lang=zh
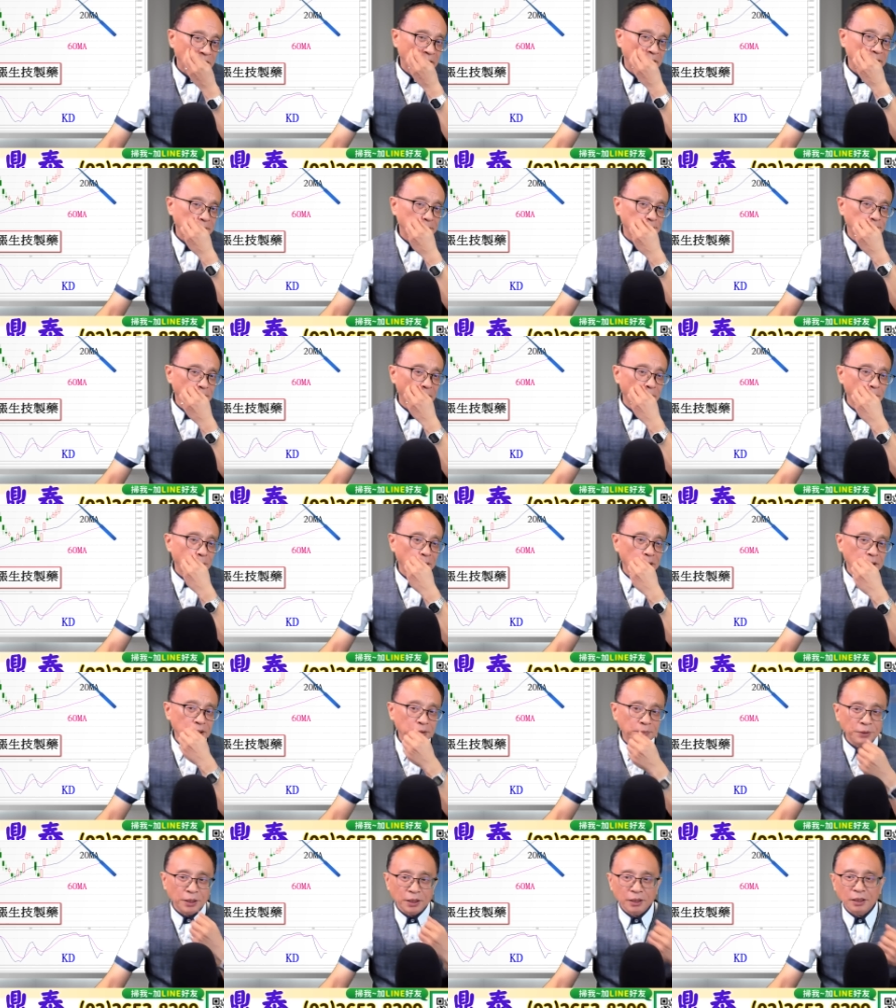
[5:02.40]
婪的范围
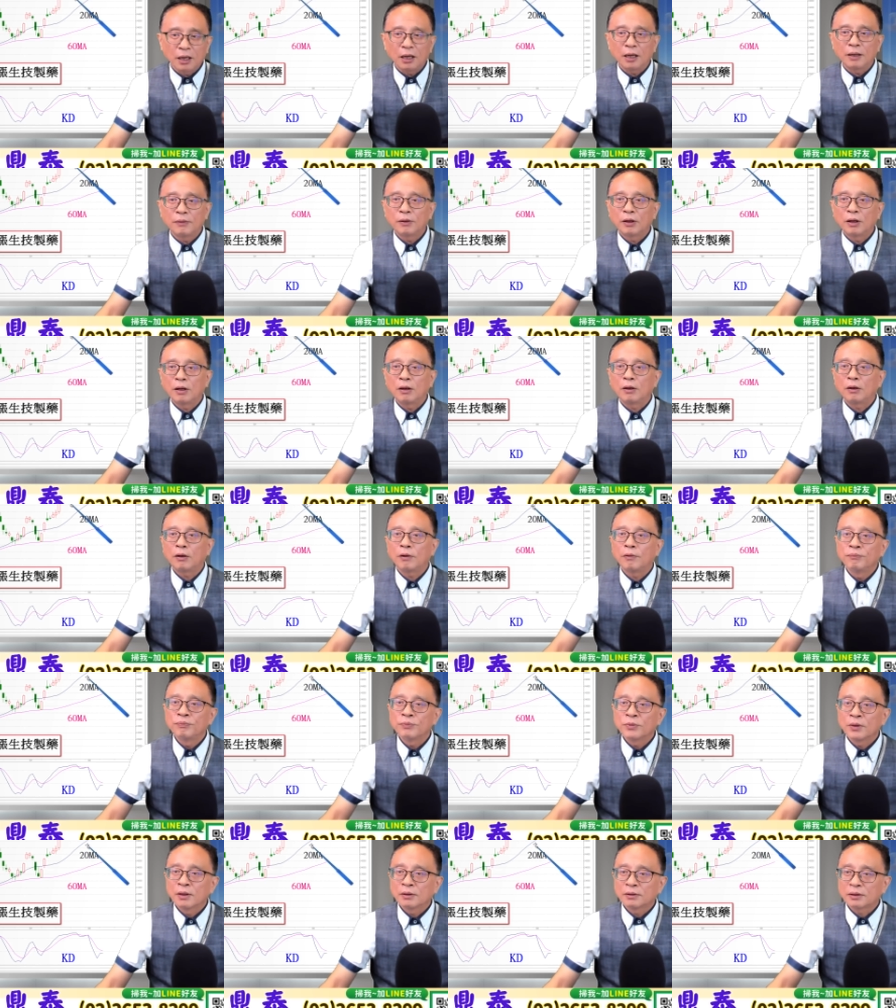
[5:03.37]
里面了，哦，
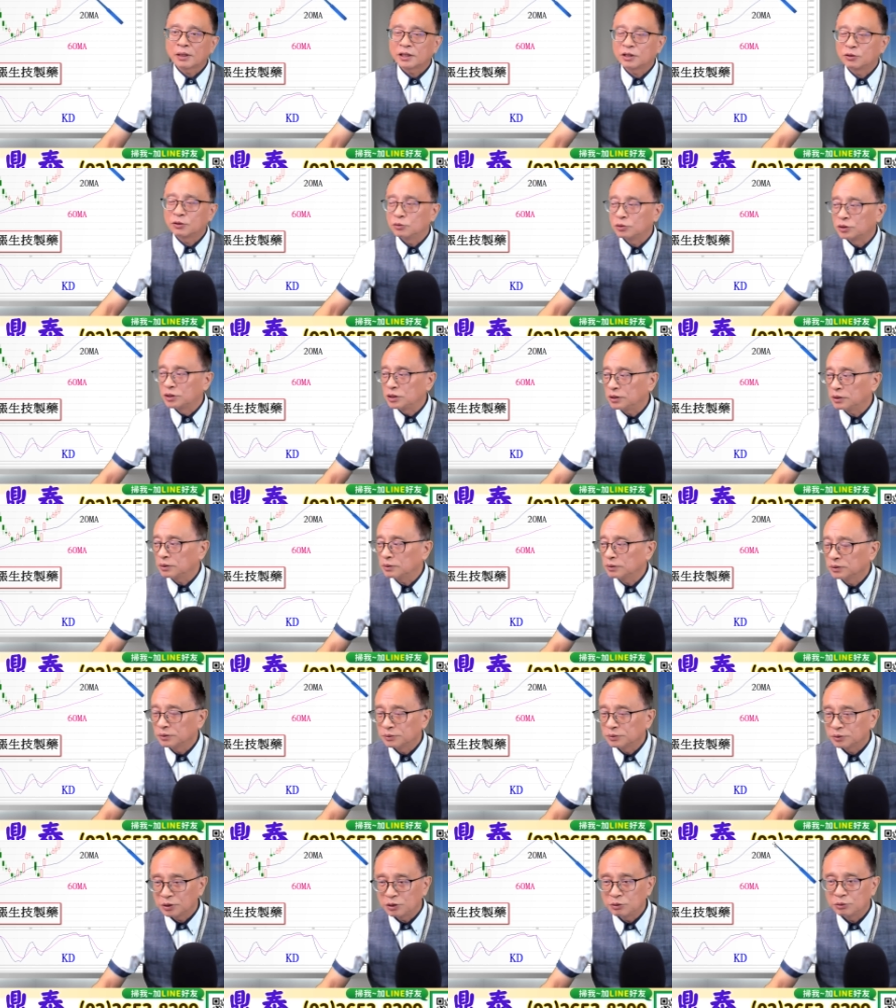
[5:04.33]
那股市
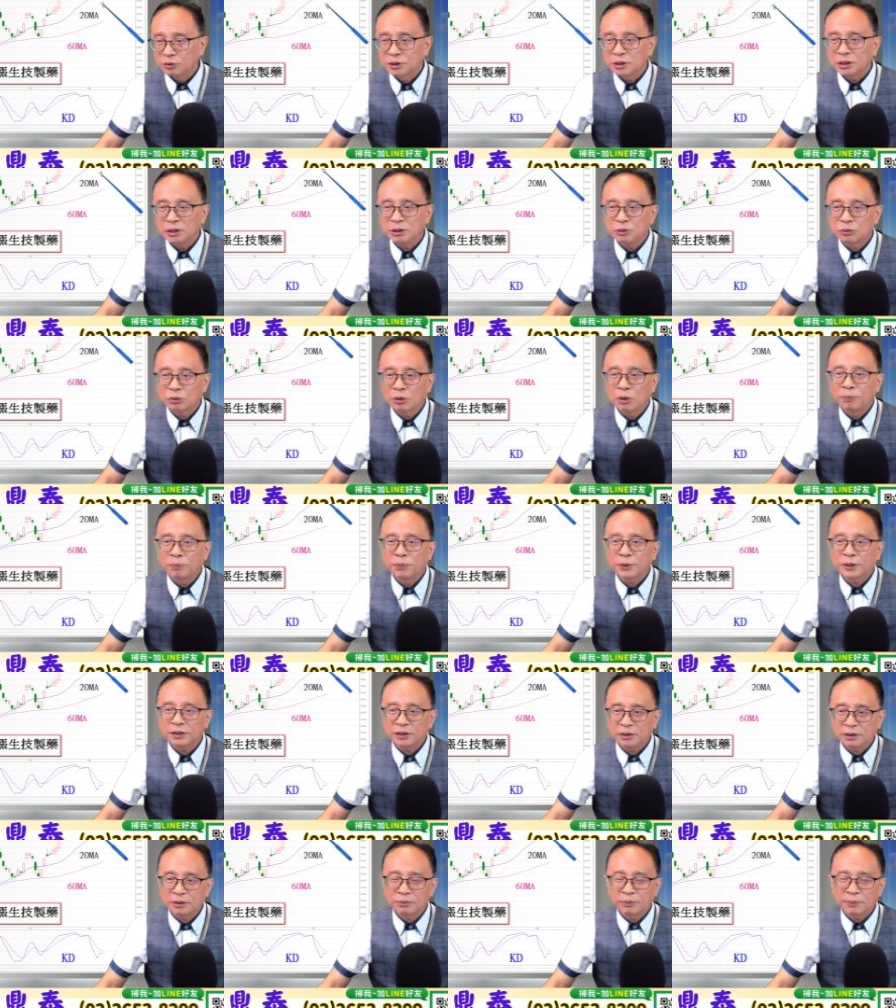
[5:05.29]
股市你说被
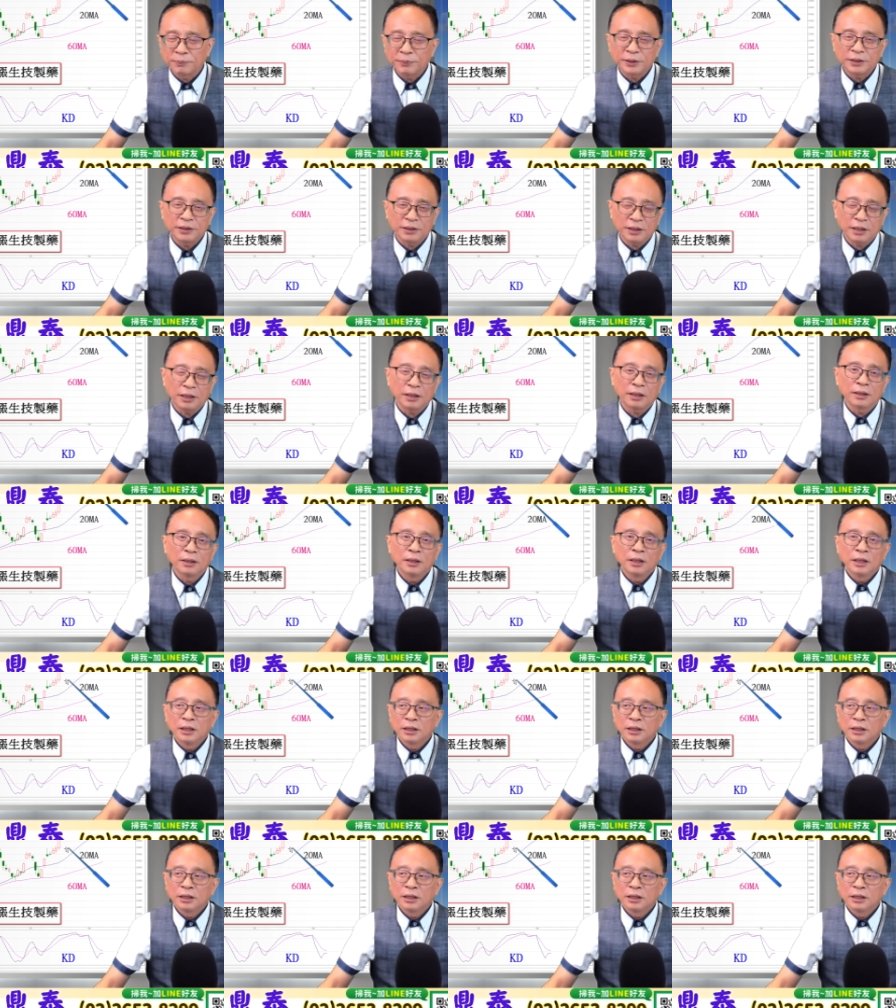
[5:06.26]
会被跌，